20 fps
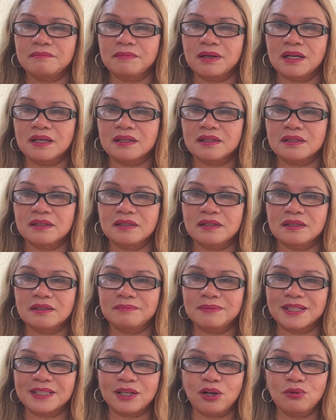bạn ờ,
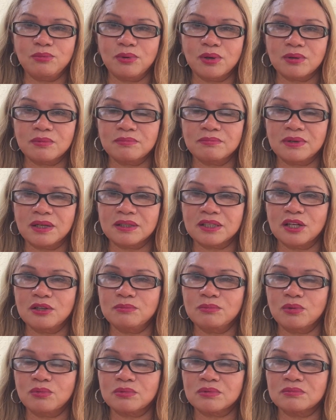bạn nấu một bạn
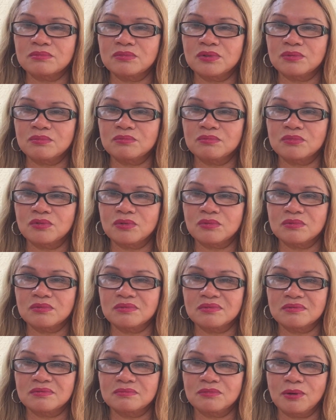nấu một một
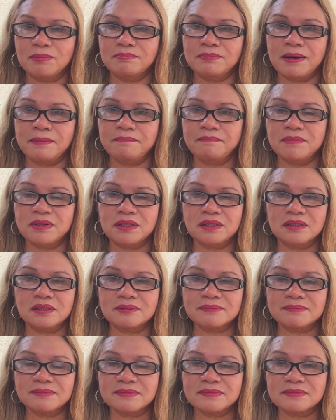một, một mâm
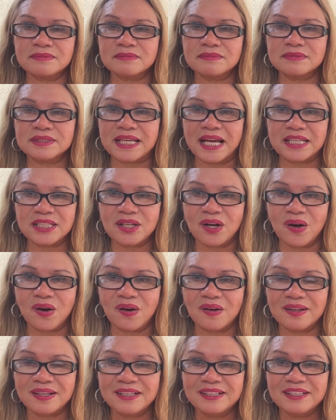chả
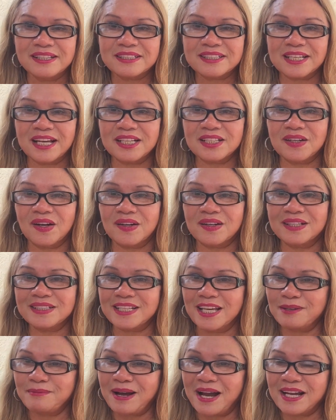giò chả giò nó
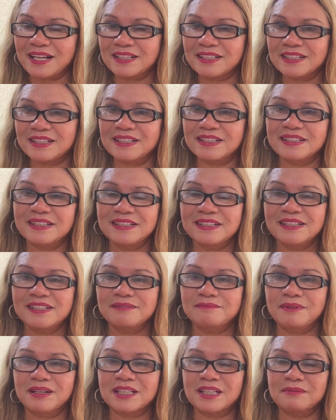dễ bán ha
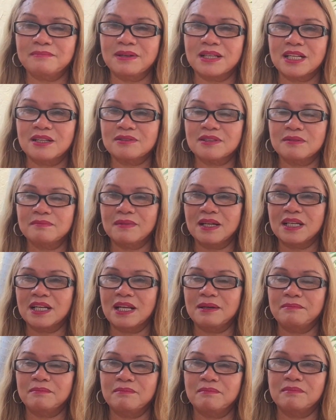bạn bạn nói bạn
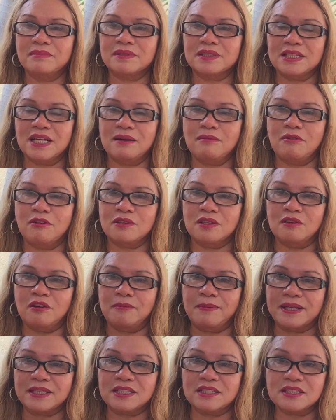làm chả bao
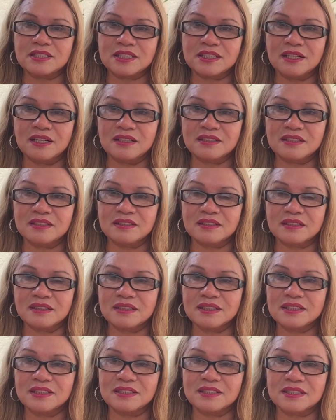giờ bạn chiên sơ trước
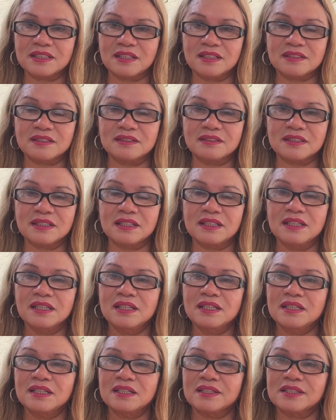chiên sơ trước á
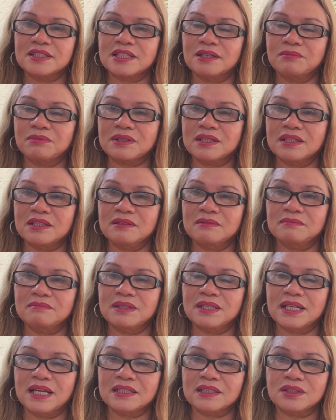xong cái
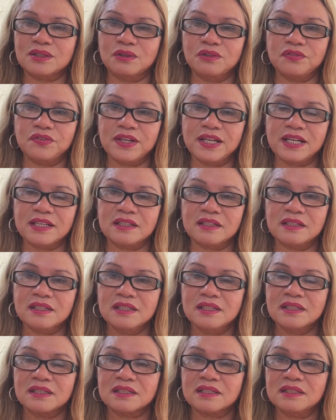mình ra cái chỗ phe đó
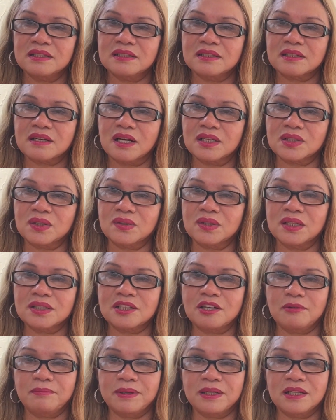cái có chỗ sẽ
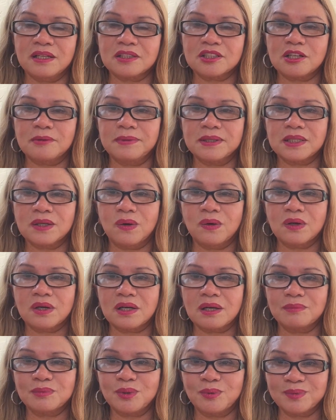cho mình nó cho mình ngồi
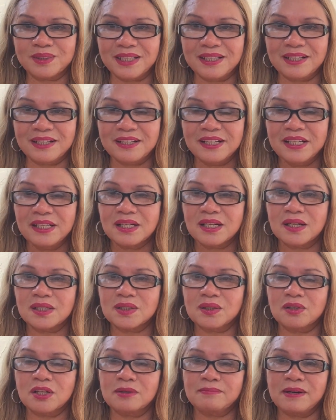không tốn tiền có
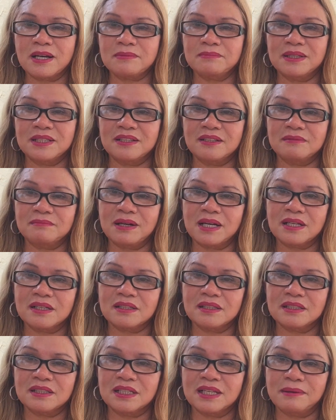chỗ ra bắt mình bắt
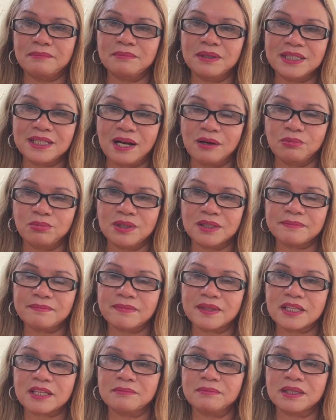ờ, năm mười đồng á
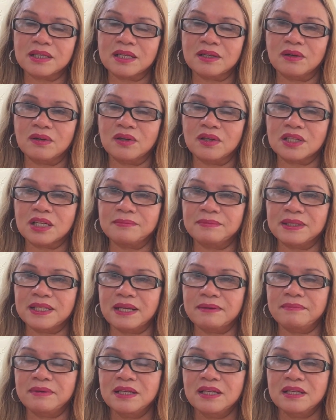cái mình ngồi cái mình
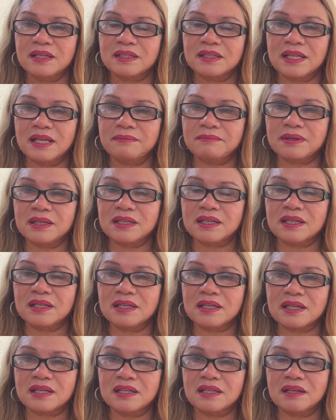đem đem cái
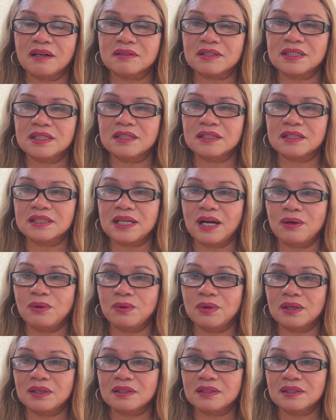cái cái loại chiên
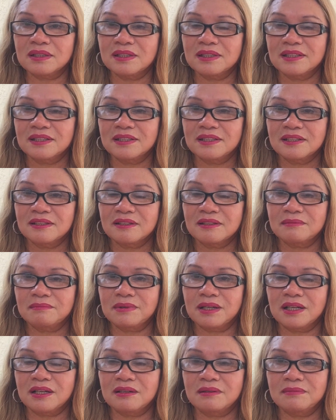dầu á
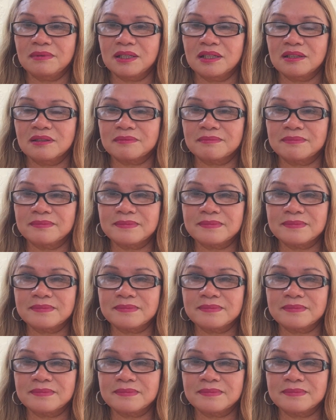mà mà